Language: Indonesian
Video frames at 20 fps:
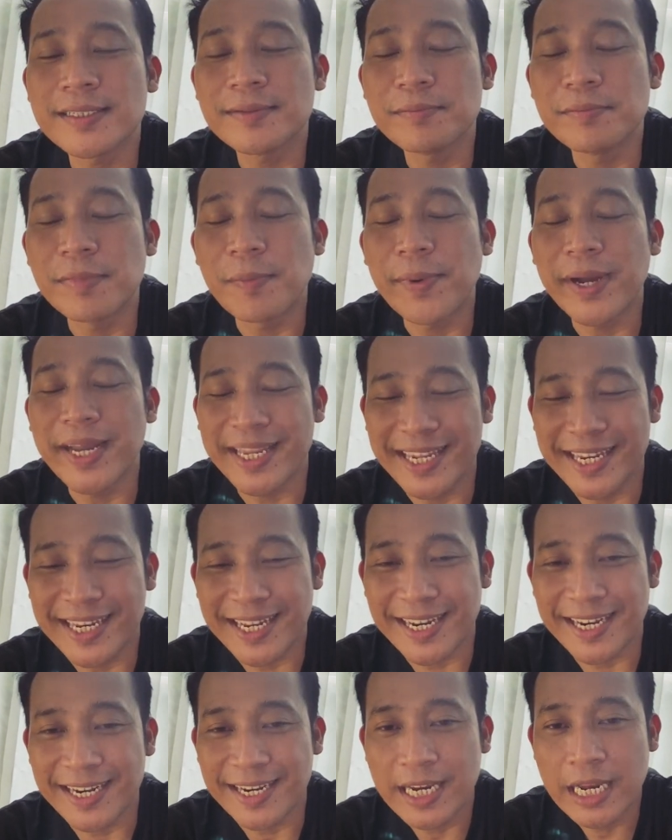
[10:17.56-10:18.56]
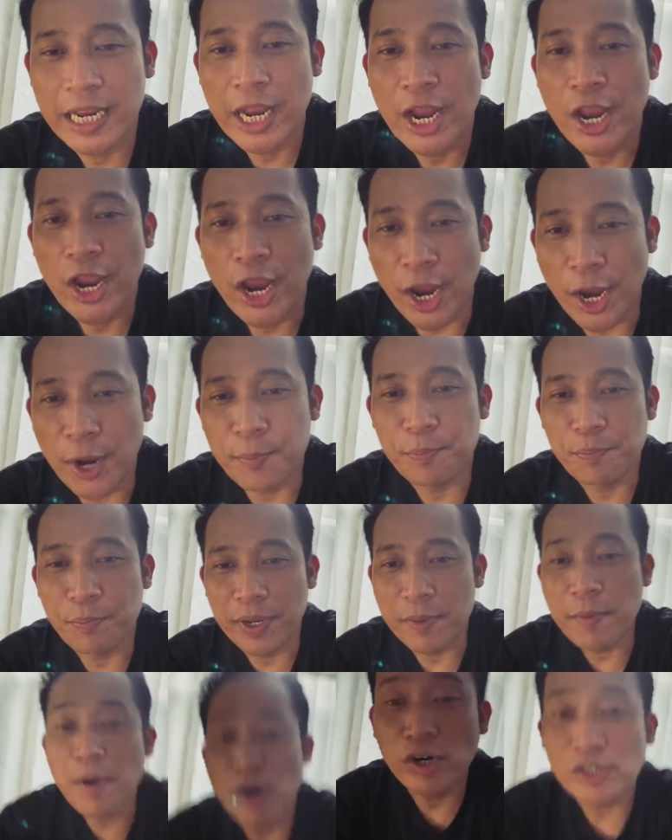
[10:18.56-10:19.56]
Bapak inginkan.
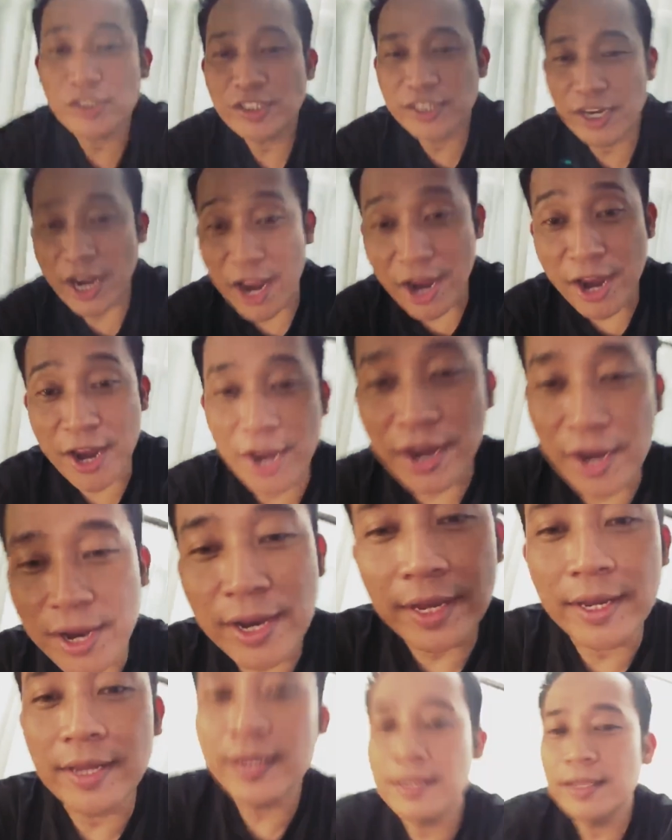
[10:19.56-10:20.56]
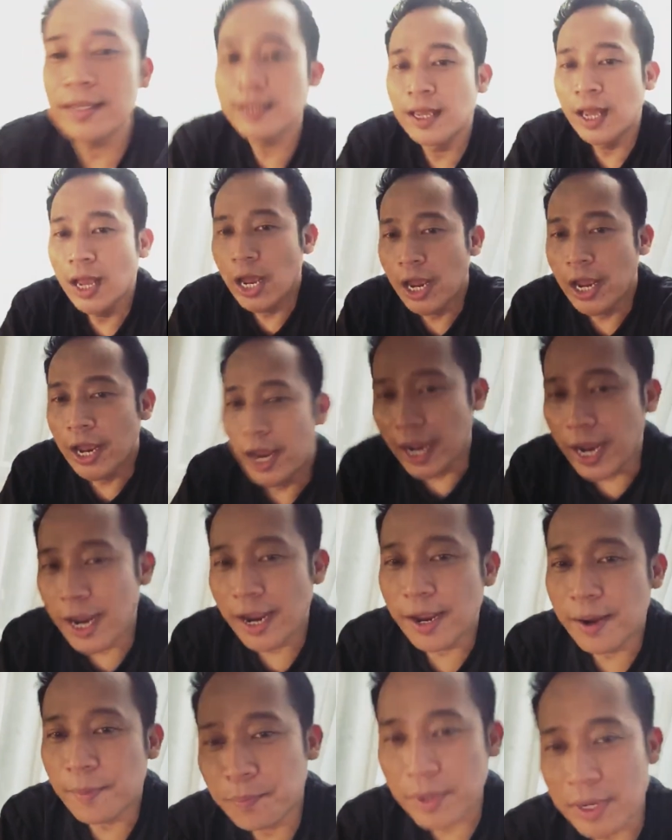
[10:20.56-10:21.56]
Happy birthday!
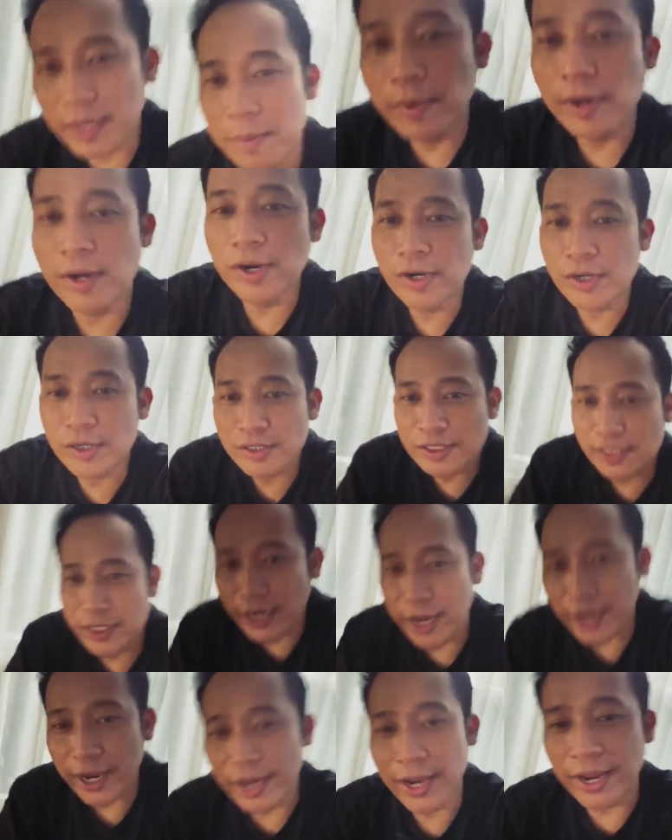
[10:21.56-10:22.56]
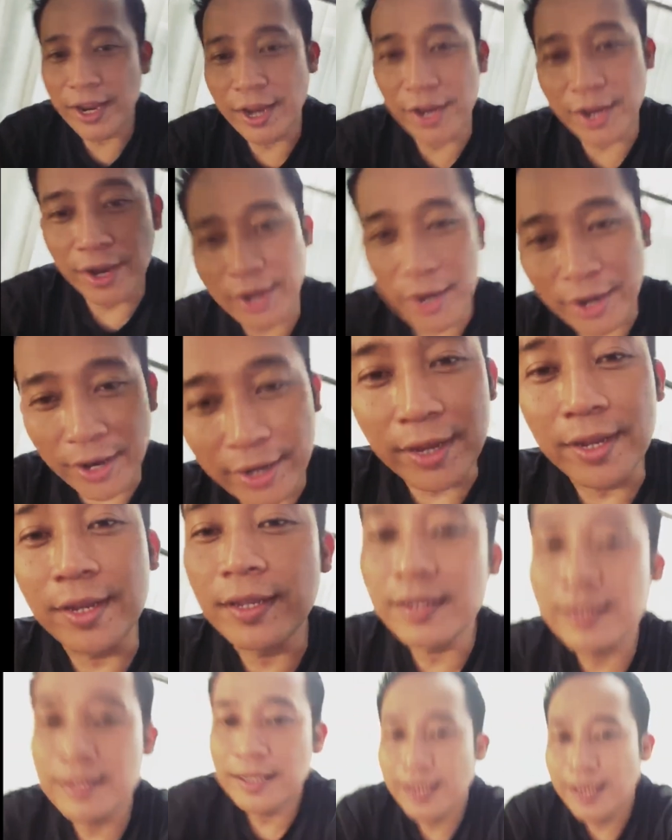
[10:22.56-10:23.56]
Happy birthday
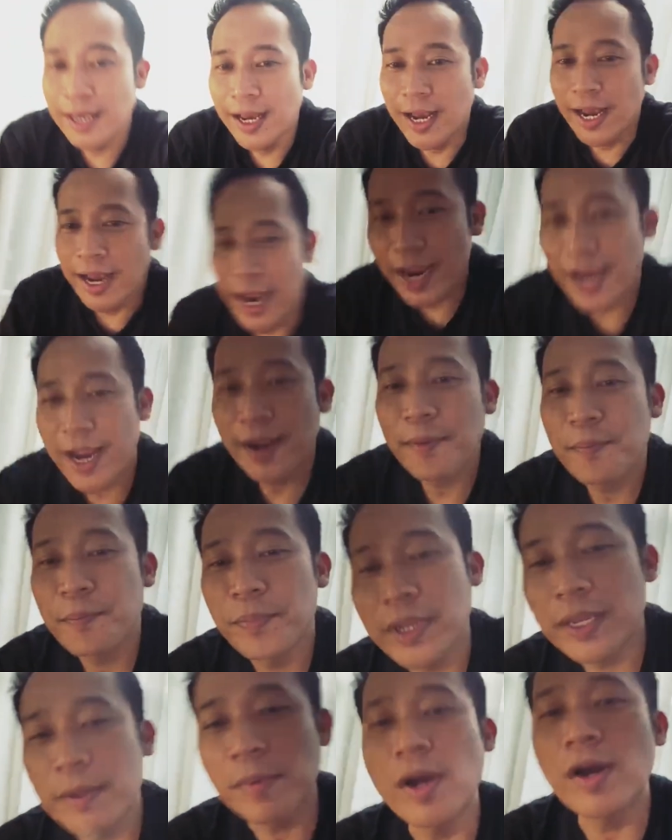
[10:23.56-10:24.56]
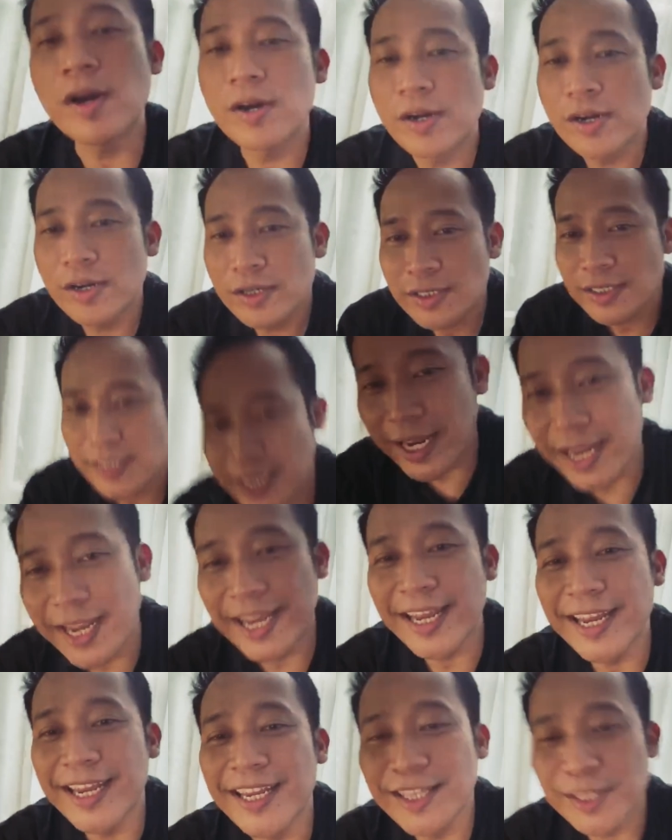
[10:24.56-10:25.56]
Happy
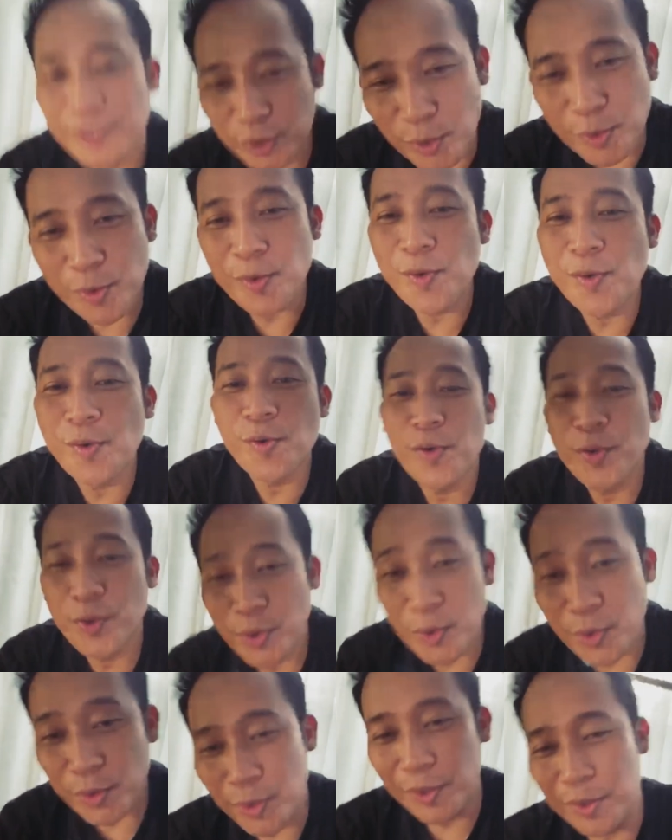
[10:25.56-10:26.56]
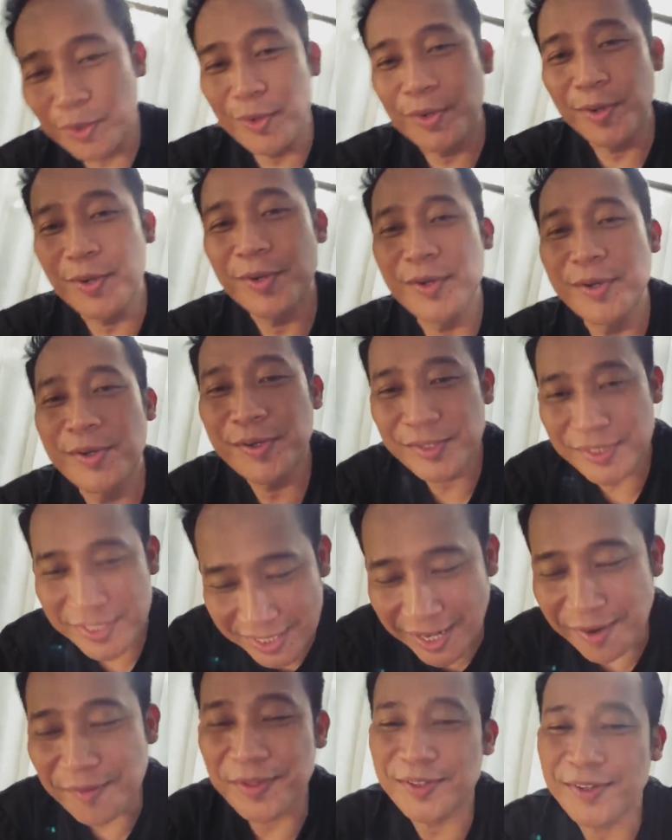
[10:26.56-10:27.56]
birthday to you
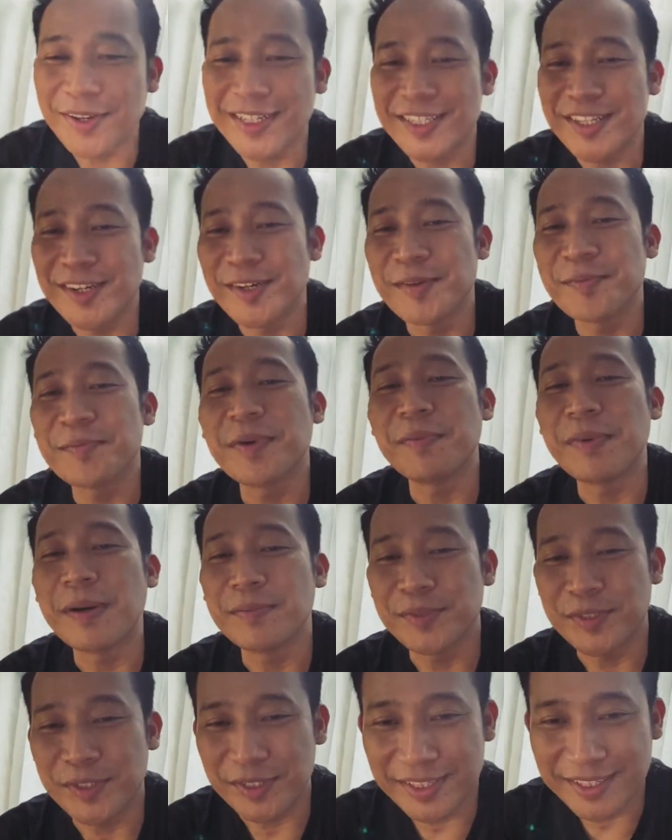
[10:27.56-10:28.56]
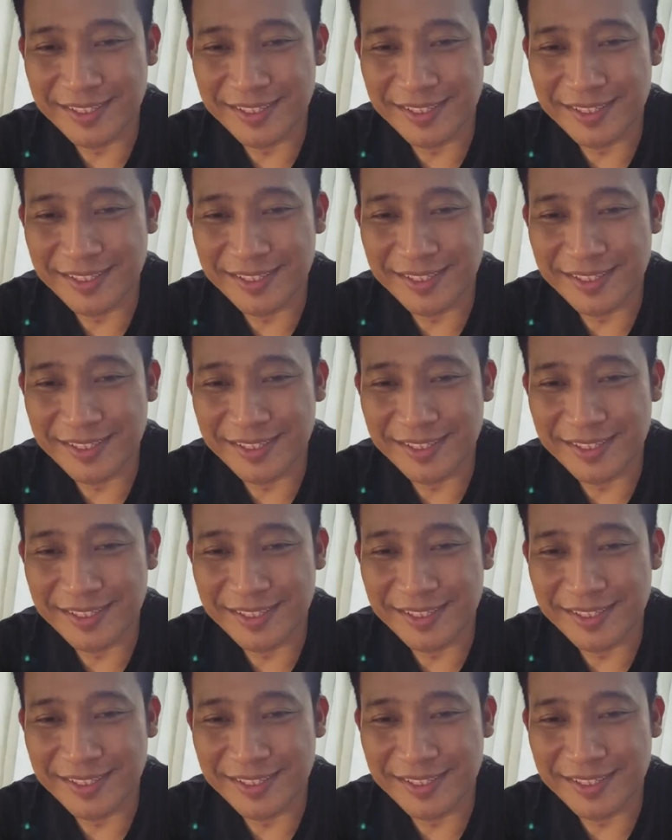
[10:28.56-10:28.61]
Selamat ulang tahun Pak Bamsud